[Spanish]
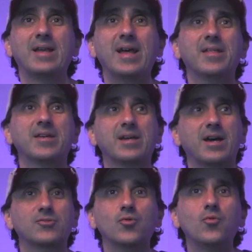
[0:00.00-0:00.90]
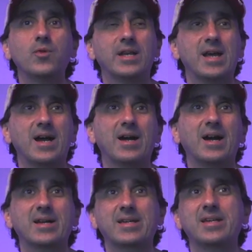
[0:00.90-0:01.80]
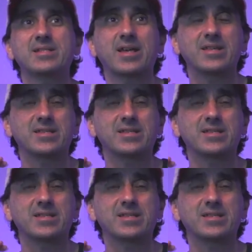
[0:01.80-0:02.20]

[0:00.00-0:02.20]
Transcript: la de Gatúbela, aquella